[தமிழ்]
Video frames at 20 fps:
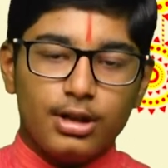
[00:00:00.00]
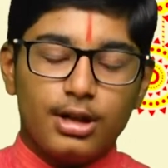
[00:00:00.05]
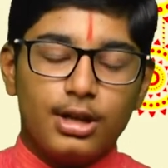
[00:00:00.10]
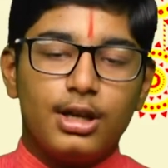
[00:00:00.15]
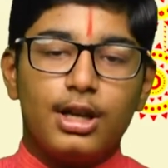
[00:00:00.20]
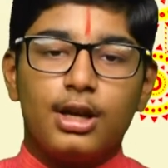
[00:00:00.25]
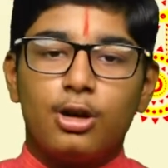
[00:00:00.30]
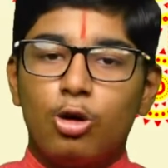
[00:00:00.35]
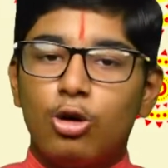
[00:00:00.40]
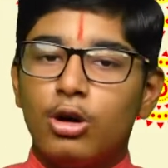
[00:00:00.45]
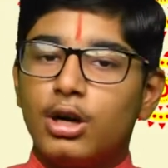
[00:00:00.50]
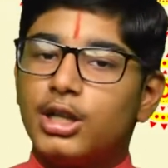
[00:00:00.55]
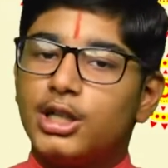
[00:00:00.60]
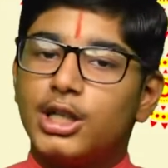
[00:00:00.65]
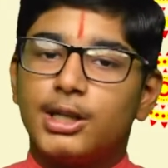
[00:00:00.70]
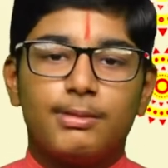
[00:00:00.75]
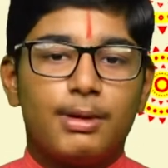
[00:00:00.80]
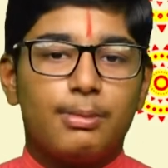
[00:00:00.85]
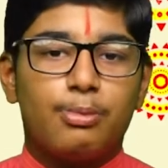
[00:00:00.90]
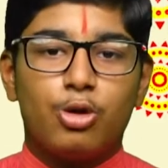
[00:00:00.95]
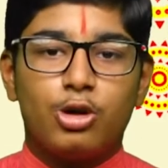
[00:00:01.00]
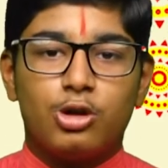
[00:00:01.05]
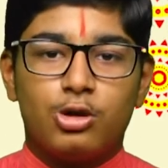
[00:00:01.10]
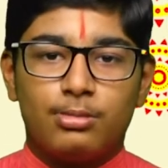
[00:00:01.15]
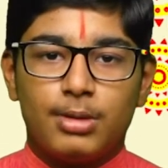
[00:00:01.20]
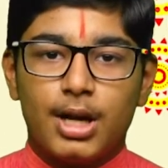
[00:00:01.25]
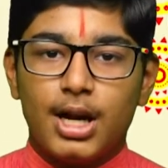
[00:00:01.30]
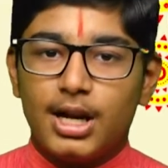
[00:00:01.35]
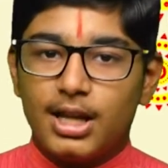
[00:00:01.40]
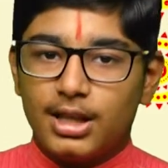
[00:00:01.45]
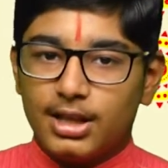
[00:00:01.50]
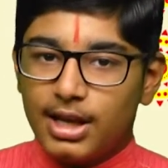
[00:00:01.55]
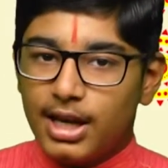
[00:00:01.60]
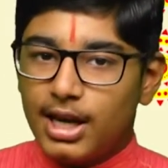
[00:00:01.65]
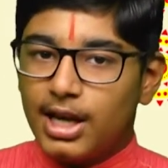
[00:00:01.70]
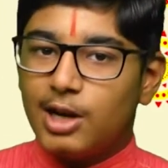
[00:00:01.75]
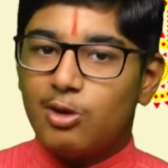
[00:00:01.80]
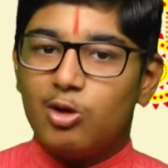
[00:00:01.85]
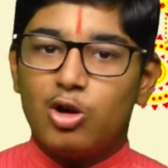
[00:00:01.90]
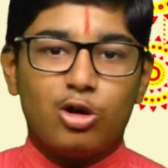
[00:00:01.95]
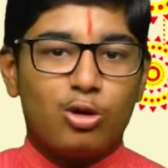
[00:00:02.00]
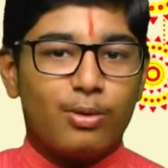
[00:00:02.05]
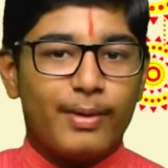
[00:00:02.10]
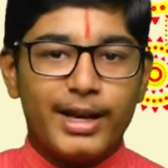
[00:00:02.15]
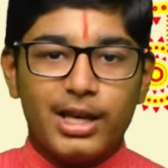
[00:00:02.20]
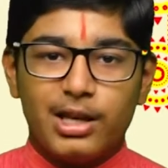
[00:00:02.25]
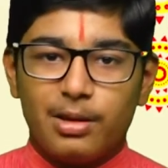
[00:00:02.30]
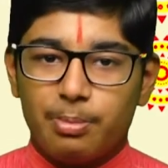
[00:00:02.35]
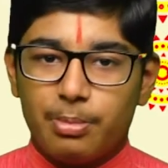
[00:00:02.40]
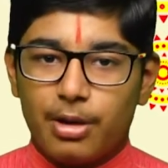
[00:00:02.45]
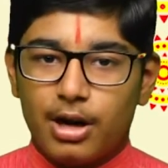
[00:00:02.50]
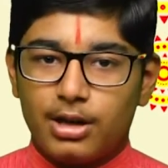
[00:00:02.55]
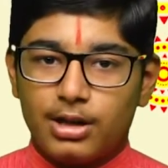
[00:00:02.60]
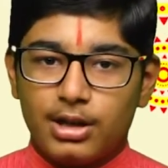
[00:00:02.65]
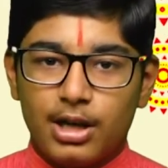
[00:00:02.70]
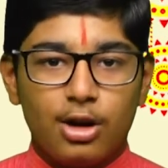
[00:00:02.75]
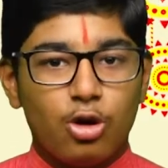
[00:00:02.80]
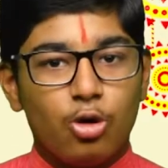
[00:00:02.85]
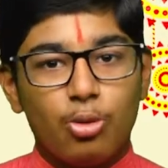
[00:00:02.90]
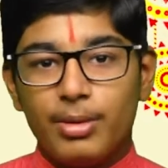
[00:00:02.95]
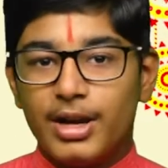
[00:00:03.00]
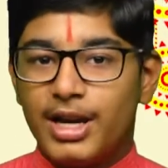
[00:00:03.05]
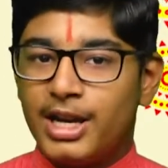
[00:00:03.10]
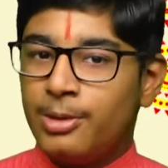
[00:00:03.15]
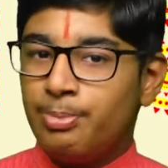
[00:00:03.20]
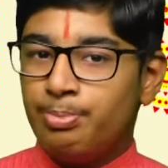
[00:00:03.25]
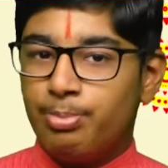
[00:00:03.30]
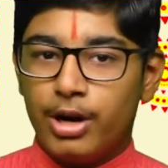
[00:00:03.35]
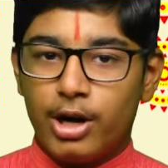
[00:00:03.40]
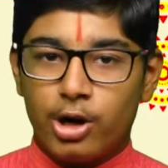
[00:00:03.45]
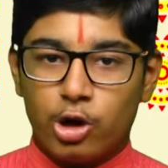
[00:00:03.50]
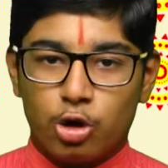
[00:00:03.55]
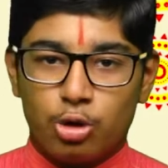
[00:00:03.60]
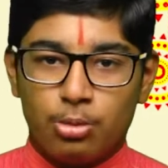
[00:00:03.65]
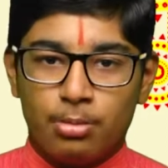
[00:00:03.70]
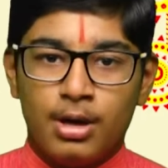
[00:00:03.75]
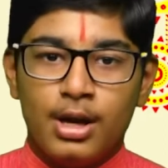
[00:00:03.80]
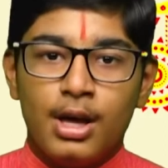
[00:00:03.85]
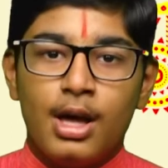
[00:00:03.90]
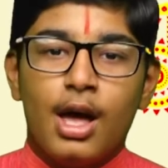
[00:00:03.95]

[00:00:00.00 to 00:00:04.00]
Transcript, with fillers: இந்த லோகத்துக்கு நம்ம போனோம்னா அந்த தேனை வந்து சுவைத்து பார்த்தா ரொம்ப இனிப்பாக இருக்கும்